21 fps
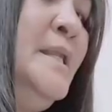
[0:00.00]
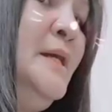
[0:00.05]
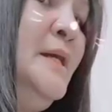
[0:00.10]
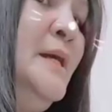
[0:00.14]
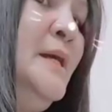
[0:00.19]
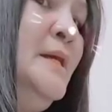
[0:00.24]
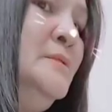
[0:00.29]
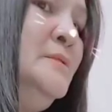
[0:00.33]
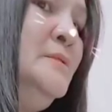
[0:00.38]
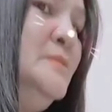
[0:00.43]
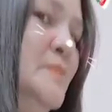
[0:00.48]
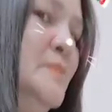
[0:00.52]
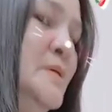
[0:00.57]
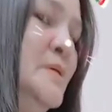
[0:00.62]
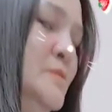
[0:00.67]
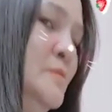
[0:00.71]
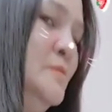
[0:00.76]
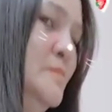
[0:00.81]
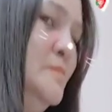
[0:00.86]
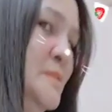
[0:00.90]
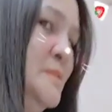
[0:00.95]
นะคะ สวย
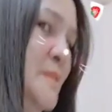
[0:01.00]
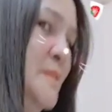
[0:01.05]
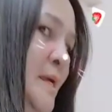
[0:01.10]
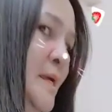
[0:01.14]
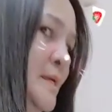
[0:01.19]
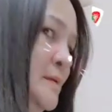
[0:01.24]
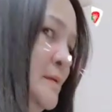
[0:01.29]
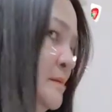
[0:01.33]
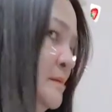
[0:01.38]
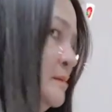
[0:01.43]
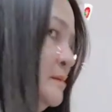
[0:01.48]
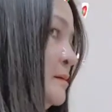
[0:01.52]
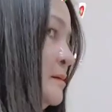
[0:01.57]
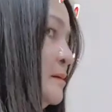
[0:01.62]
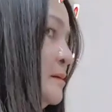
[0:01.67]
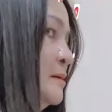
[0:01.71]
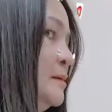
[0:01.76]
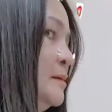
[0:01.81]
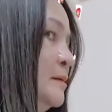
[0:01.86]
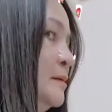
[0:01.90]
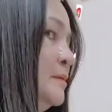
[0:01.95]
สมใจ
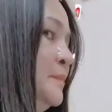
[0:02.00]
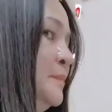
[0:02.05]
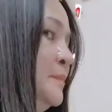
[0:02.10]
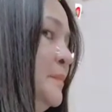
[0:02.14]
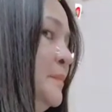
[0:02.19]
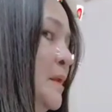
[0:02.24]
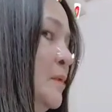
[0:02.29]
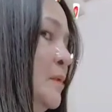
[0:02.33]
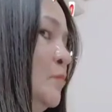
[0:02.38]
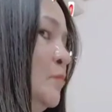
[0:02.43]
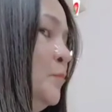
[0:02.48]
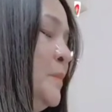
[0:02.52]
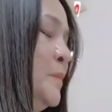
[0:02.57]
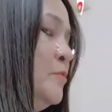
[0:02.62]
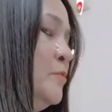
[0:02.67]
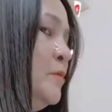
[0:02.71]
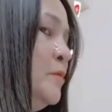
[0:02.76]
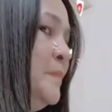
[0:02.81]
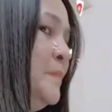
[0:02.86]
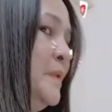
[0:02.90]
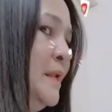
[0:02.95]
เปลี่ยนลุกไม่
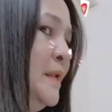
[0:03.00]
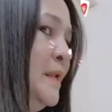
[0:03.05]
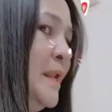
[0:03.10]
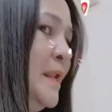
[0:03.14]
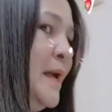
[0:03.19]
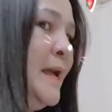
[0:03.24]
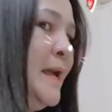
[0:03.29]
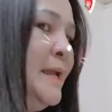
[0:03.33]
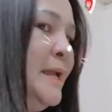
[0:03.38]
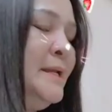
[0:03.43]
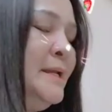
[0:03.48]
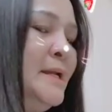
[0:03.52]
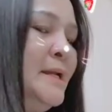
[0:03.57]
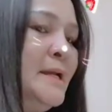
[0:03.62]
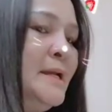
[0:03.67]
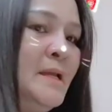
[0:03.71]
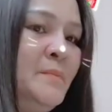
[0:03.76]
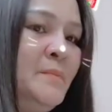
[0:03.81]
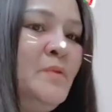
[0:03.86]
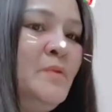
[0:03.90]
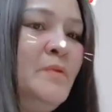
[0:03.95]
น้อยไปได้ลาย ข
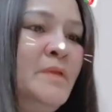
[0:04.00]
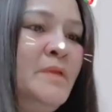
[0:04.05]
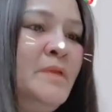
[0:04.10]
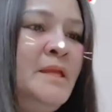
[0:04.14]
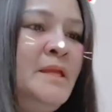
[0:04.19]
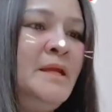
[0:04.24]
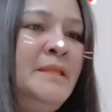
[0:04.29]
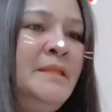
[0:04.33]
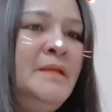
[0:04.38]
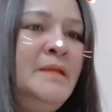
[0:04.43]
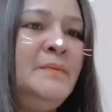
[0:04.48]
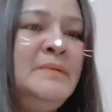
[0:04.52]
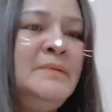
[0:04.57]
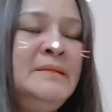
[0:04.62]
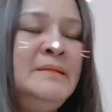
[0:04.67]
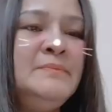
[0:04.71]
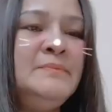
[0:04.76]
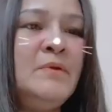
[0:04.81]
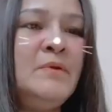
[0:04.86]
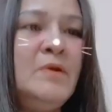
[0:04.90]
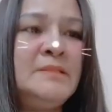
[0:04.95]
นาดไม่น้อยเองก็ยังพึ่ง
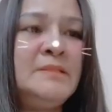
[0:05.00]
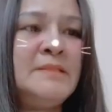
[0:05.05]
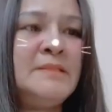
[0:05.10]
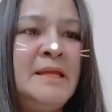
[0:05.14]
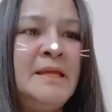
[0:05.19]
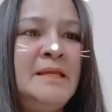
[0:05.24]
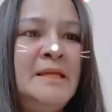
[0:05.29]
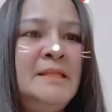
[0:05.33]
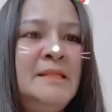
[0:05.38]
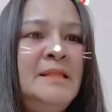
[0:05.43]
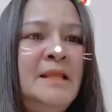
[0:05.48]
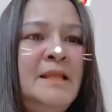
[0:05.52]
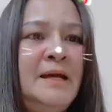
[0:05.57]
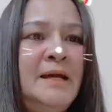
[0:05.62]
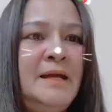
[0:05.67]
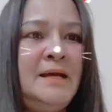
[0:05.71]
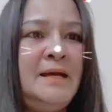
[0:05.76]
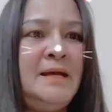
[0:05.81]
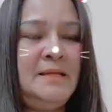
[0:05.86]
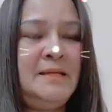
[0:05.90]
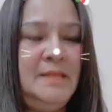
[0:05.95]
พ่อใจเลยล่ะ
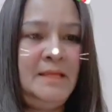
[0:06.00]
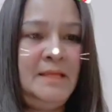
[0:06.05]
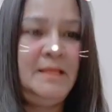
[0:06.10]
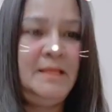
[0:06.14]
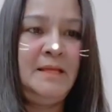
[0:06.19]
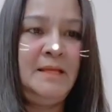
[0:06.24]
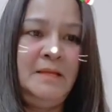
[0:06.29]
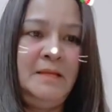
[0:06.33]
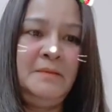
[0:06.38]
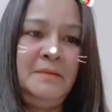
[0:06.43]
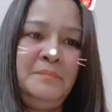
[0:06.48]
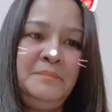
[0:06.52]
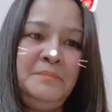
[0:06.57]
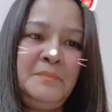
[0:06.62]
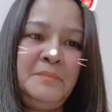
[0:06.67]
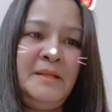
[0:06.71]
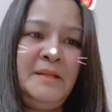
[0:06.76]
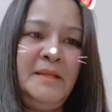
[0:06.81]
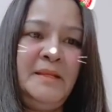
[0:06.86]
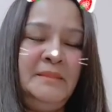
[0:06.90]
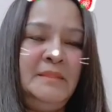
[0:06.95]
ค่ะ
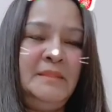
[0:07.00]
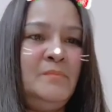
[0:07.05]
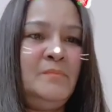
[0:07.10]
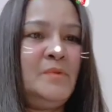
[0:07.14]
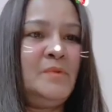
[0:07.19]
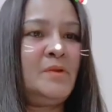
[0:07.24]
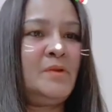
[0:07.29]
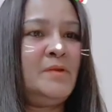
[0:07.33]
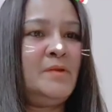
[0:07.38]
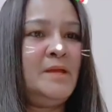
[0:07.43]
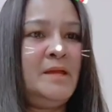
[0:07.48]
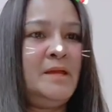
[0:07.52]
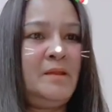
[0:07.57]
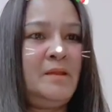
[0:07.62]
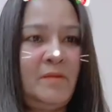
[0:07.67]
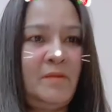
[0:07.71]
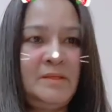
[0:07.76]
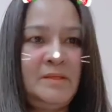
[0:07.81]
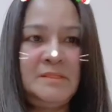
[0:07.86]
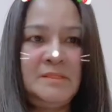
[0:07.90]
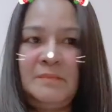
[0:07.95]
คะแนนเต็มร้อยให้
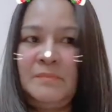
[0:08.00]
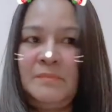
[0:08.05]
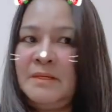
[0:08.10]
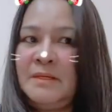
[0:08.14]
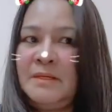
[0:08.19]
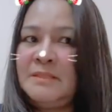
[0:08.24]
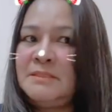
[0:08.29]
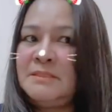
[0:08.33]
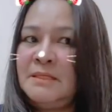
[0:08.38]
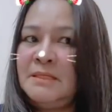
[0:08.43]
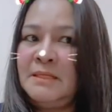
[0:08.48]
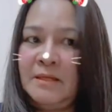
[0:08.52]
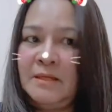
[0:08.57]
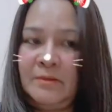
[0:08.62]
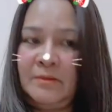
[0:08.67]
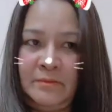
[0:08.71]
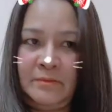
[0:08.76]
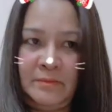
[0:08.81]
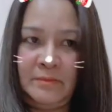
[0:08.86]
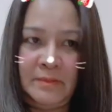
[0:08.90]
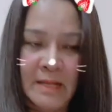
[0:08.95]
ร้อยสิบเลยทีเดียว
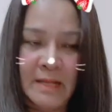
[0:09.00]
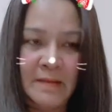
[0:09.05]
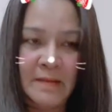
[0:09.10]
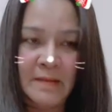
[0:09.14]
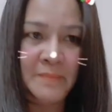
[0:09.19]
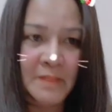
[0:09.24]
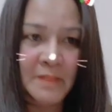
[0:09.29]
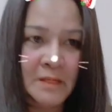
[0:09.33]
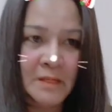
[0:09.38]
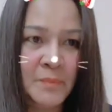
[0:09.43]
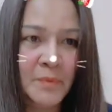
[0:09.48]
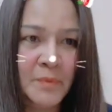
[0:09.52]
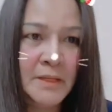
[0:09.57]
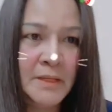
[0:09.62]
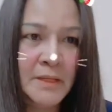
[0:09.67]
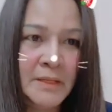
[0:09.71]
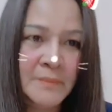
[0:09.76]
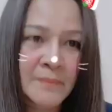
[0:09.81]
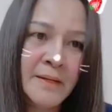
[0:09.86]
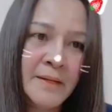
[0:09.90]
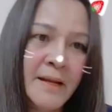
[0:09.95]
นะคะ มันก็พอดี
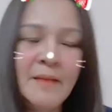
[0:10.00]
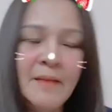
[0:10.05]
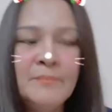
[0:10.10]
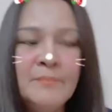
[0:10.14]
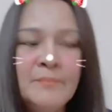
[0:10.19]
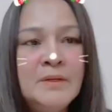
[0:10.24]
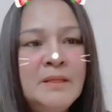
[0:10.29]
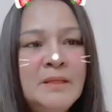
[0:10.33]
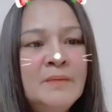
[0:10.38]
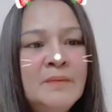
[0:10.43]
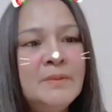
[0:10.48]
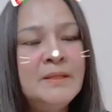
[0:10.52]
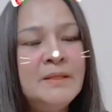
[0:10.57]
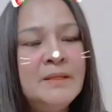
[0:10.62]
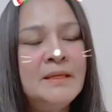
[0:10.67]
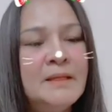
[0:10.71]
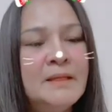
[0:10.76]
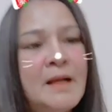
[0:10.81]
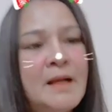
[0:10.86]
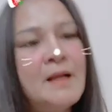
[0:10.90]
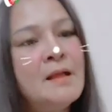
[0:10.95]
มันงาม พอดีพอดี
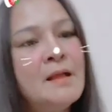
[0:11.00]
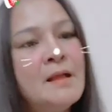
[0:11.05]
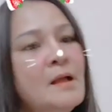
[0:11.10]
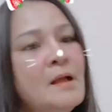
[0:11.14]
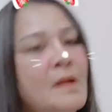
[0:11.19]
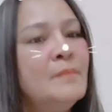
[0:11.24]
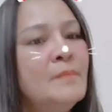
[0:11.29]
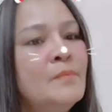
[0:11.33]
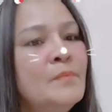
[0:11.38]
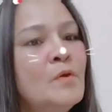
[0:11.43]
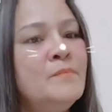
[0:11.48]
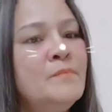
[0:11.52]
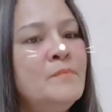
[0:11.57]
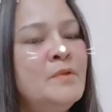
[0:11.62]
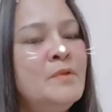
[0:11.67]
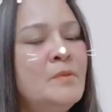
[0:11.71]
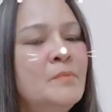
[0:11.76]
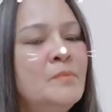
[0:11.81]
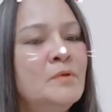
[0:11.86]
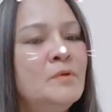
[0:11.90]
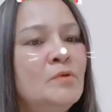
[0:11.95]
ค่ะผมไม่หน่
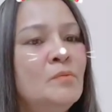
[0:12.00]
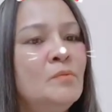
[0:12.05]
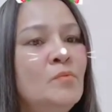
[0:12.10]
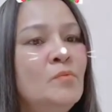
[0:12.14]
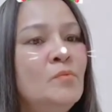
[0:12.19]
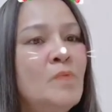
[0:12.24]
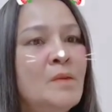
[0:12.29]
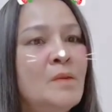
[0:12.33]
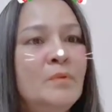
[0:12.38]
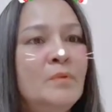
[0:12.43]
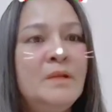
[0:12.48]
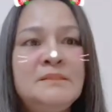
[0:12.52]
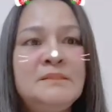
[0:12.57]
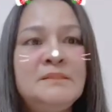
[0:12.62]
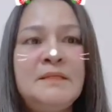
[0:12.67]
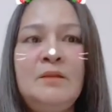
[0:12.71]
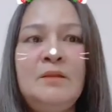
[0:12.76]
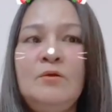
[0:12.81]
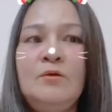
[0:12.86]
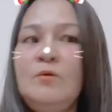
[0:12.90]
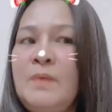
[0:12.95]
อยบอตรงม้วนบอได้ใส่
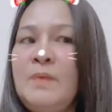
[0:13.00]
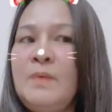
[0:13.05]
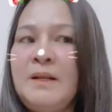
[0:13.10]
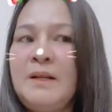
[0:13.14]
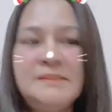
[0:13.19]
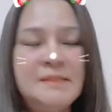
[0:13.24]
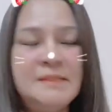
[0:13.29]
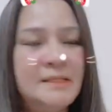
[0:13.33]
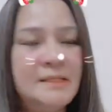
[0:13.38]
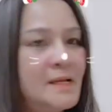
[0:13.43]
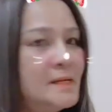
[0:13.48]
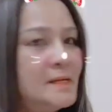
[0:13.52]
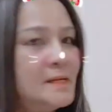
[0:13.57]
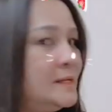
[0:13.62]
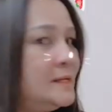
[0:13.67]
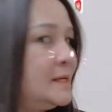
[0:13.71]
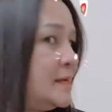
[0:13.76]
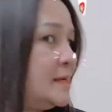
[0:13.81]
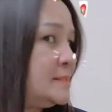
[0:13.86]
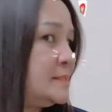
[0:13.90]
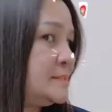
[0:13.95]
โล่บอได้ใส่ยังเลย
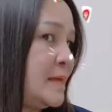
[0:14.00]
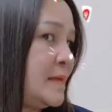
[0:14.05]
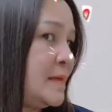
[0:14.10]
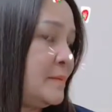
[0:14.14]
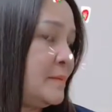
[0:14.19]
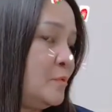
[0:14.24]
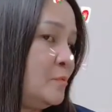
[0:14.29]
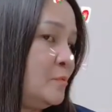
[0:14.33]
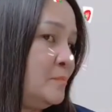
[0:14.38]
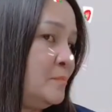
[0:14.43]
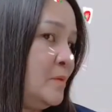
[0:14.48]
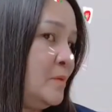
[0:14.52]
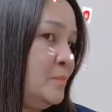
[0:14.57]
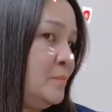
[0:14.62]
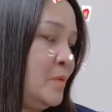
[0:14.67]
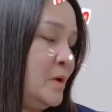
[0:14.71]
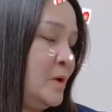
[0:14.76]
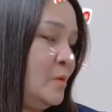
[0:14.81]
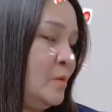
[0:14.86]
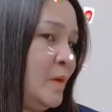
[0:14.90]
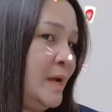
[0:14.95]
ค่ะสระผมแล้วป
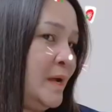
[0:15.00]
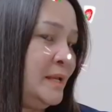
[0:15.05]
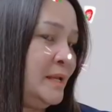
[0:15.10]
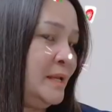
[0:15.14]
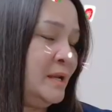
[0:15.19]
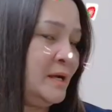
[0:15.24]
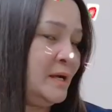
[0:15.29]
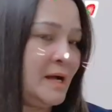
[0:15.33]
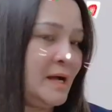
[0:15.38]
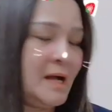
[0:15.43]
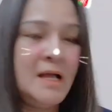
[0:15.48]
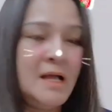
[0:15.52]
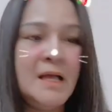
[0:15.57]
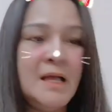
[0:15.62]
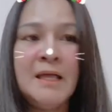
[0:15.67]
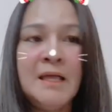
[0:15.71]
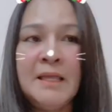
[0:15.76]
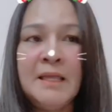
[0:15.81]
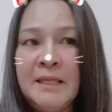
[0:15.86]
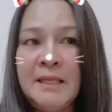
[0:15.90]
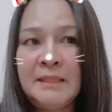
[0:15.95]
ล่อยไว้แล้วก็
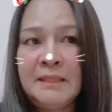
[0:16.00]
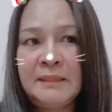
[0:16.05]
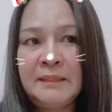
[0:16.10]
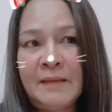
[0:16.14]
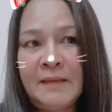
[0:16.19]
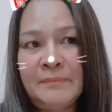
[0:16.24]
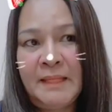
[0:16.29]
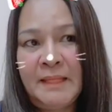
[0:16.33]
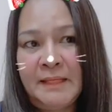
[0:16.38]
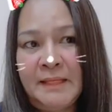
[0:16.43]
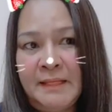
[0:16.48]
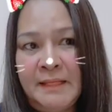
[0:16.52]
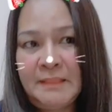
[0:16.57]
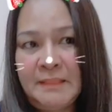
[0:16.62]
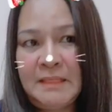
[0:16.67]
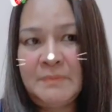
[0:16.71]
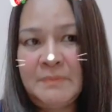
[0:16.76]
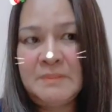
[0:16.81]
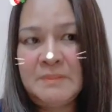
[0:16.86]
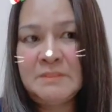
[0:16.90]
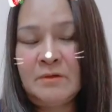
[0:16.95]
เหตุตามเทคนิค
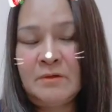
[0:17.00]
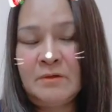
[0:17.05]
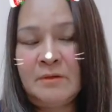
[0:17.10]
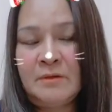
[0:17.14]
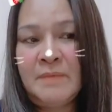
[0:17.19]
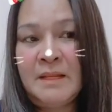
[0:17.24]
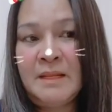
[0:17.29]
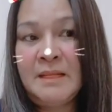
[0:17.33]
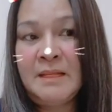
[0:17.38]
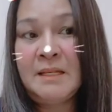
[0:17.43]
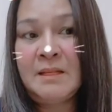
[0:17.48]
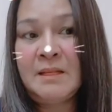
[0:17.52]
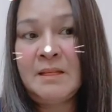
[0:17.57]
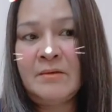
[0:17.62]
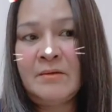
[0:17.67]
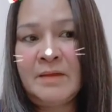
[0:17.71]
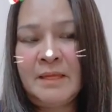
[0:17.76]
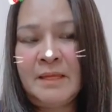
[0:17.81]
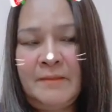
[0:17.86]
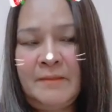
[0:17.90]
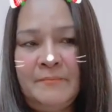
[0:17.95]
ที่คนสอนมานิดหน่อย